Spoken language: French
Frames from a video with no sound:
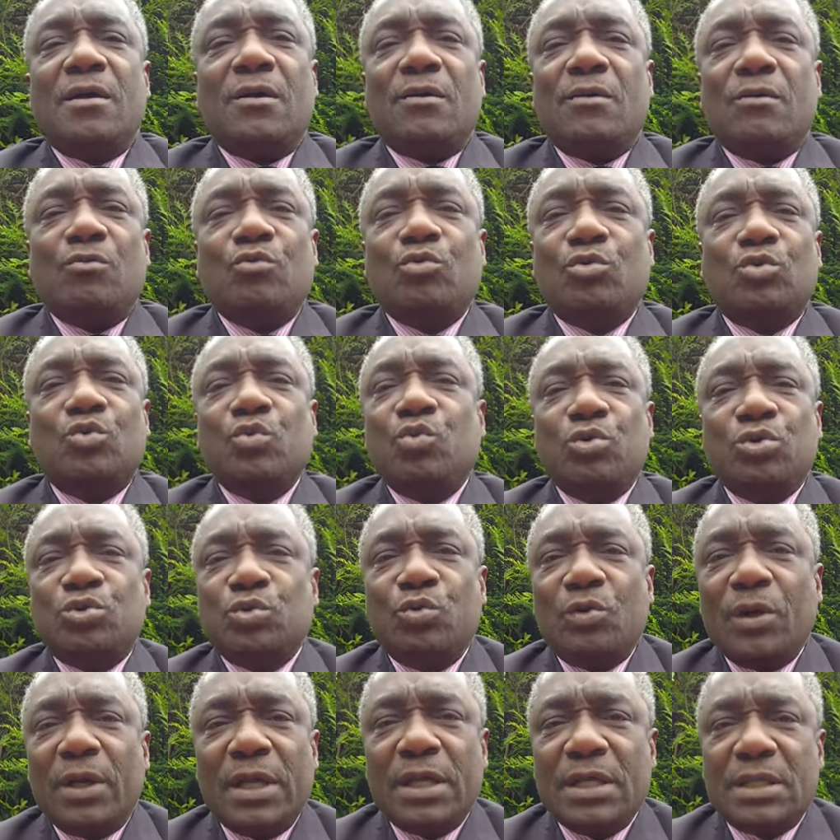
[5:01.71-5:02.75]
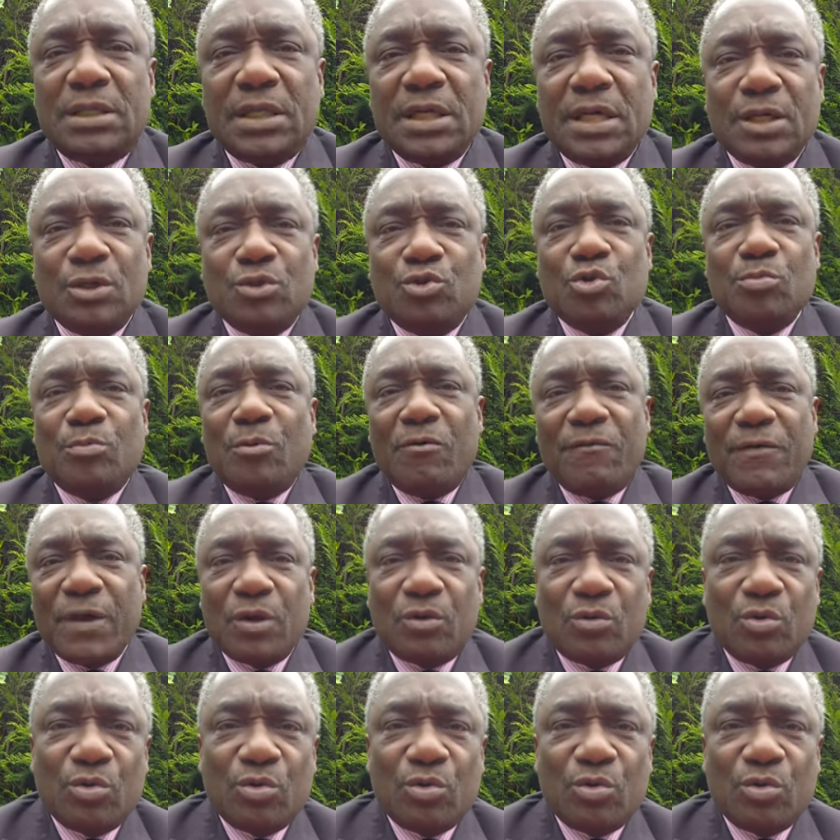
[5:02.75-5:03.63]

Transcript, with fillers: euh, ou toujours été du mauvais